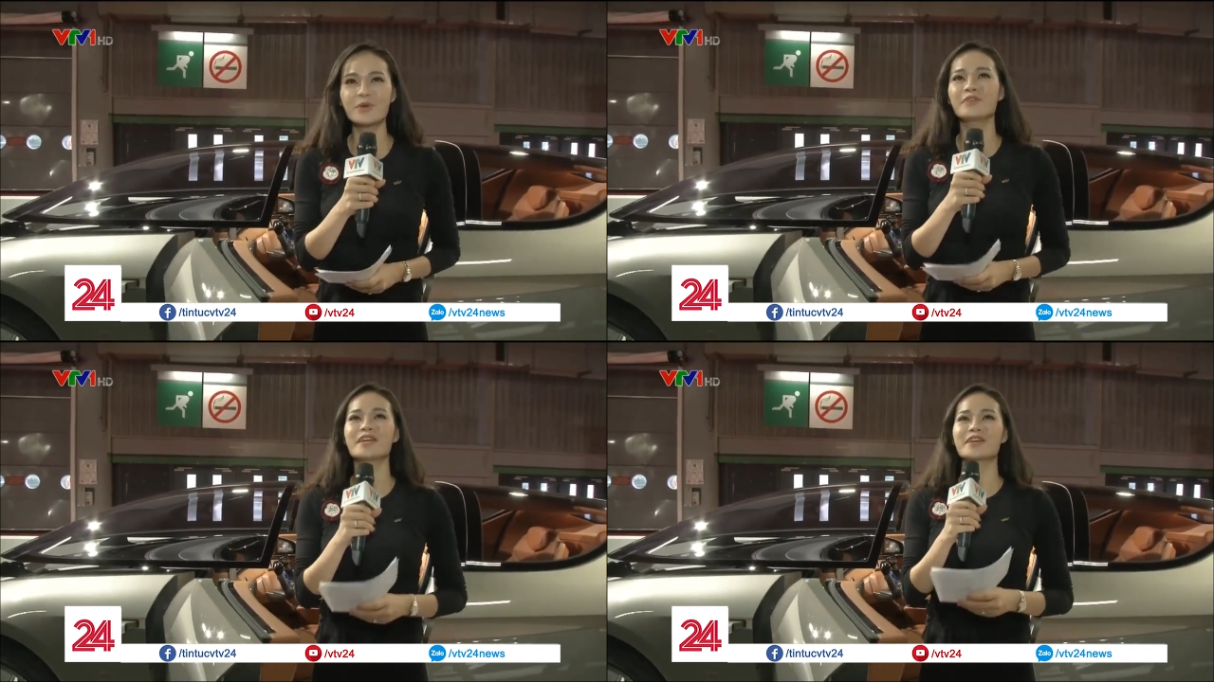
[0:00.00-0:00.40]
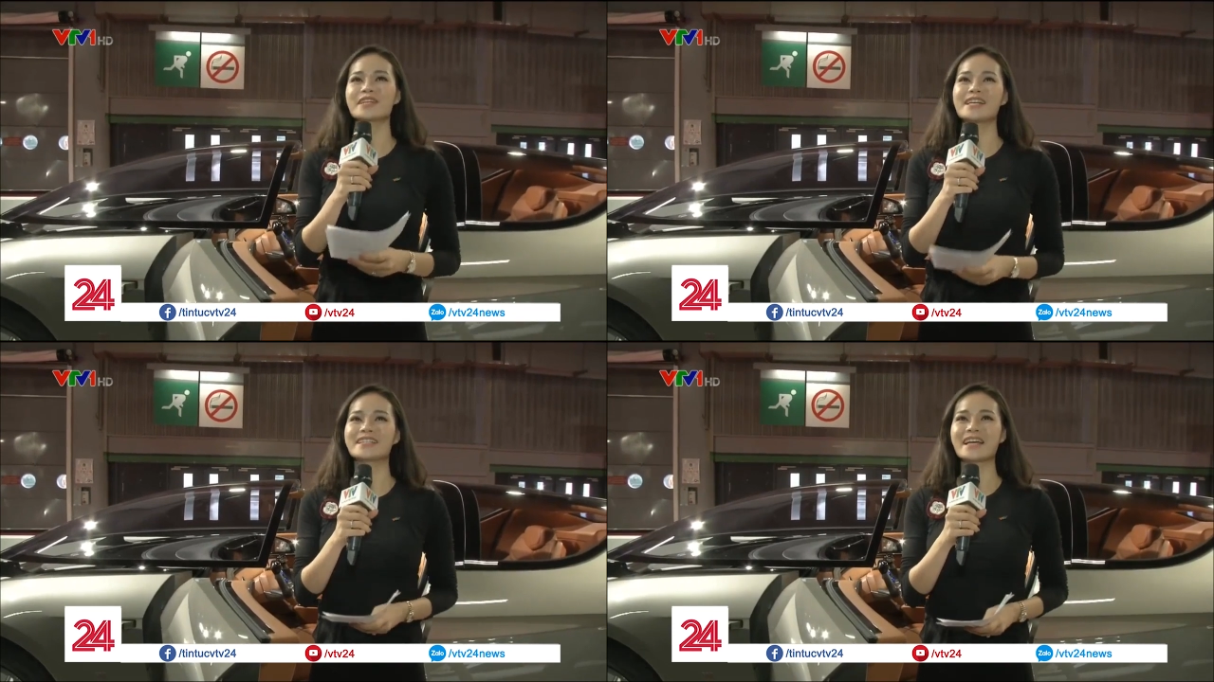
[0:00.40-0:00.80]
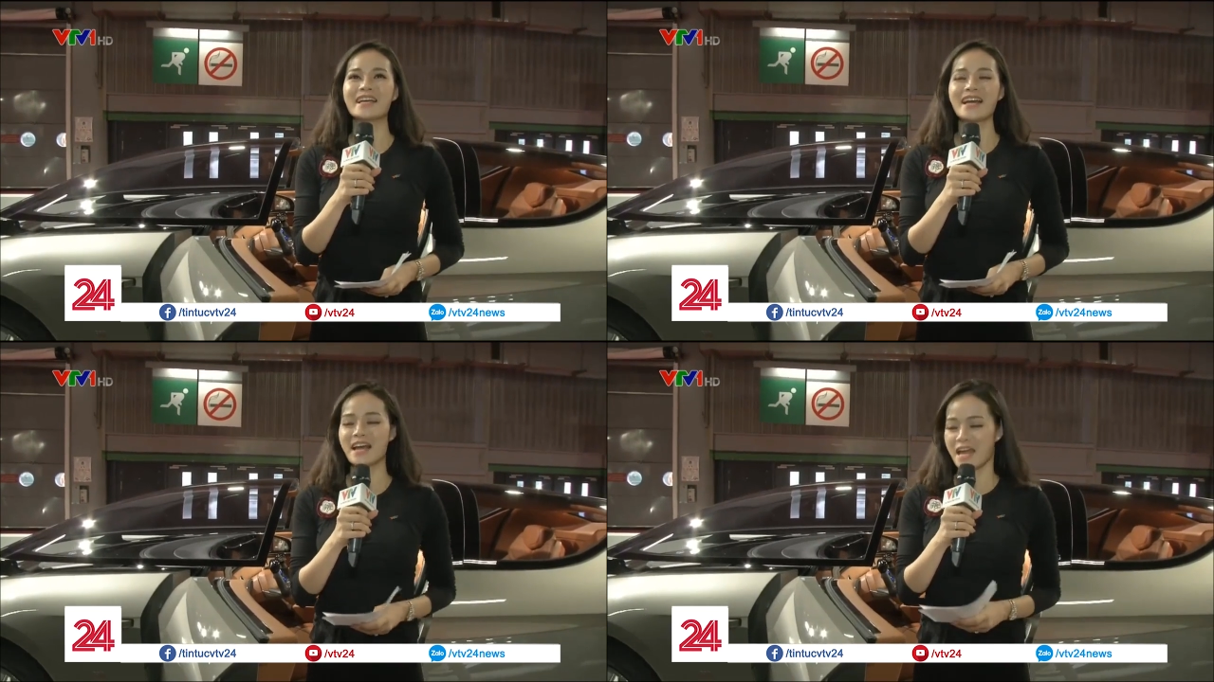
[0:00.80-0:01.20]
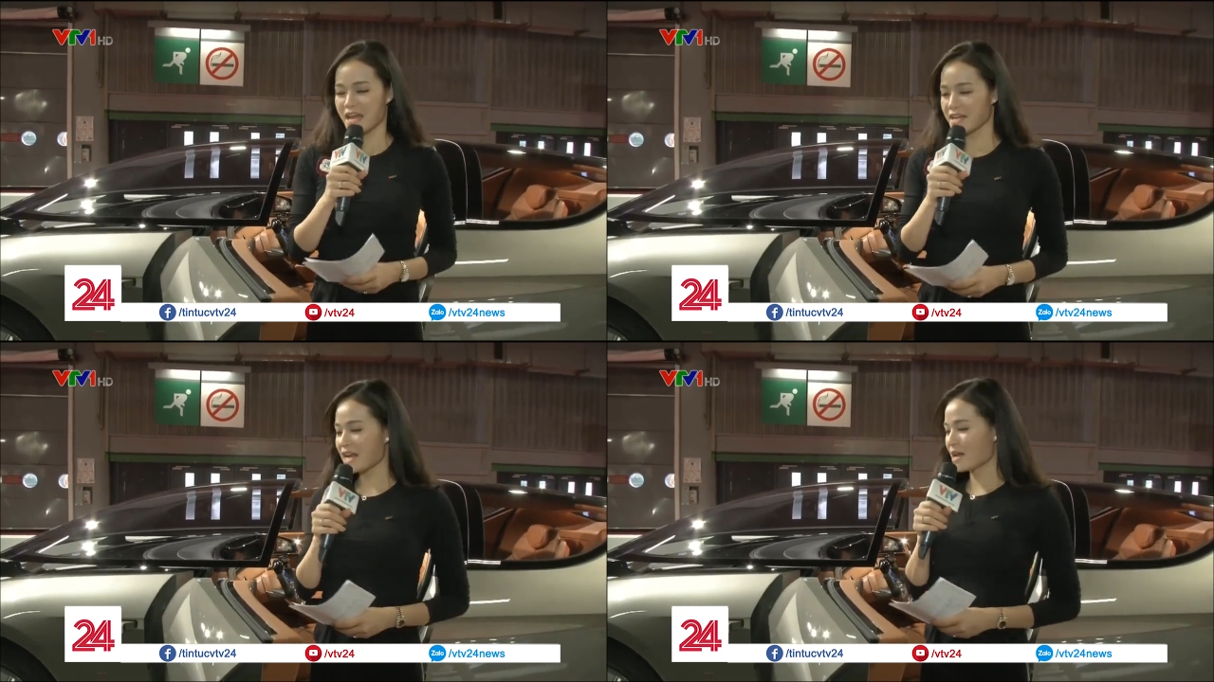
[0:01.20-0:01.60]
Như quý vị có thể nhìn thấy,
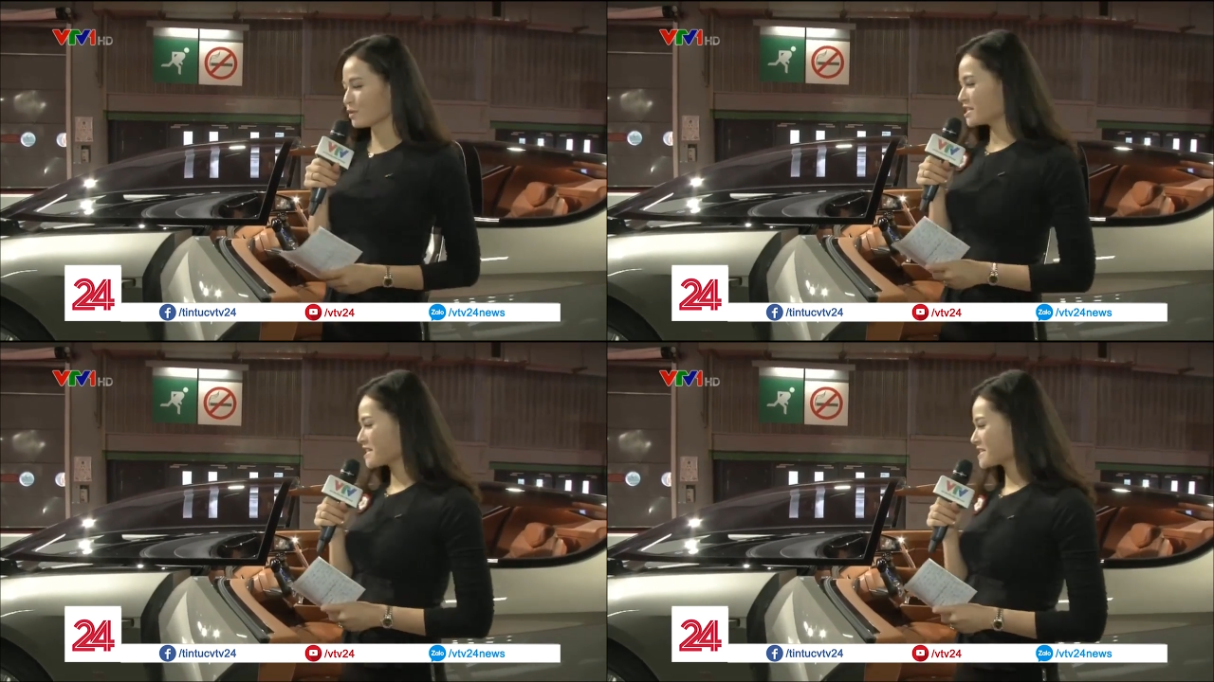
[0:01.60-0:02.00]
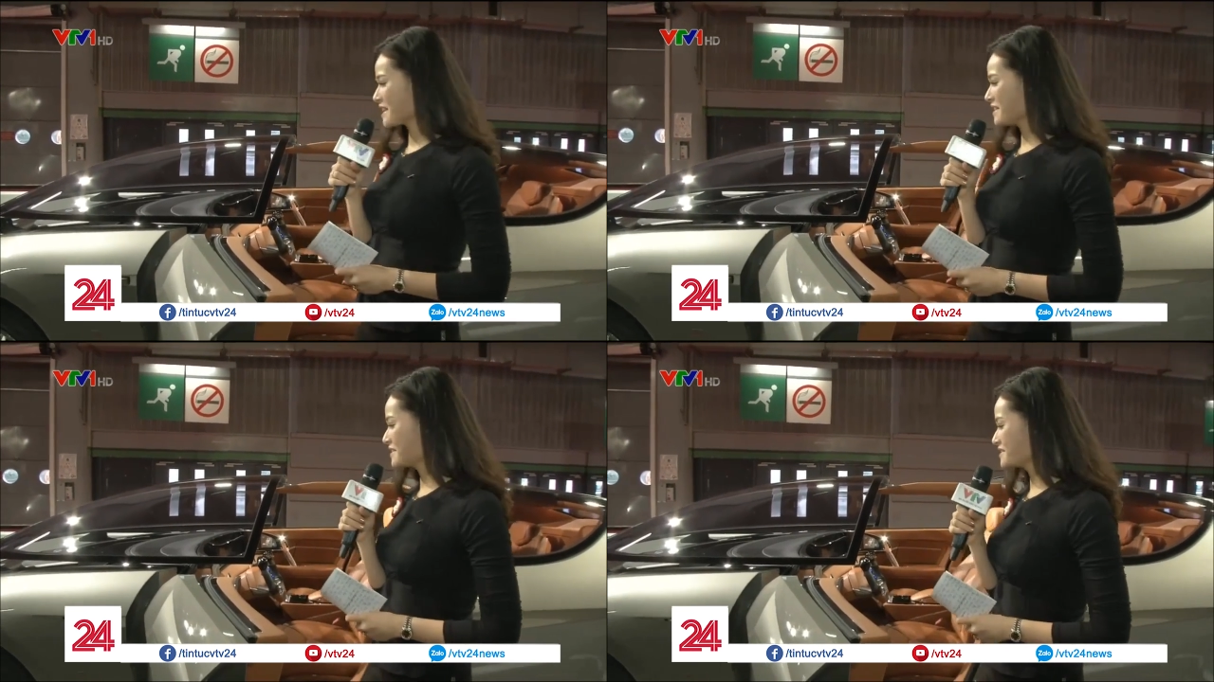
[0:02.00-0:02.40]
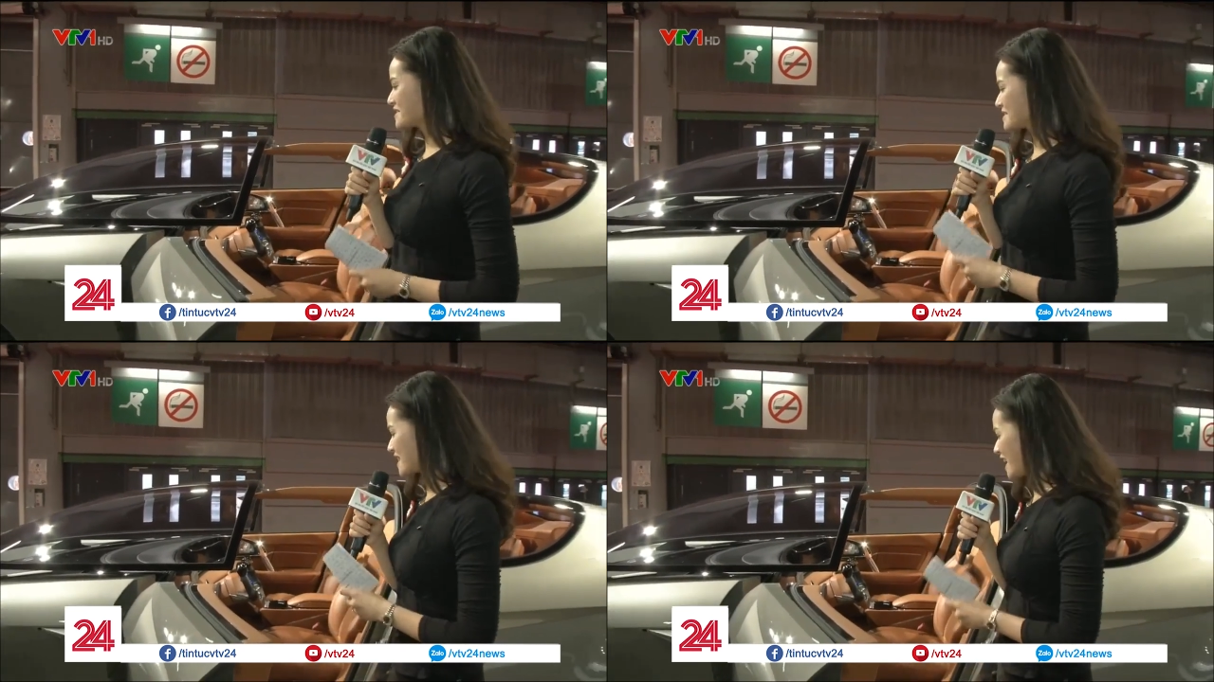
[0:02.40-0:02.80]
đây là một chiếc xe hơi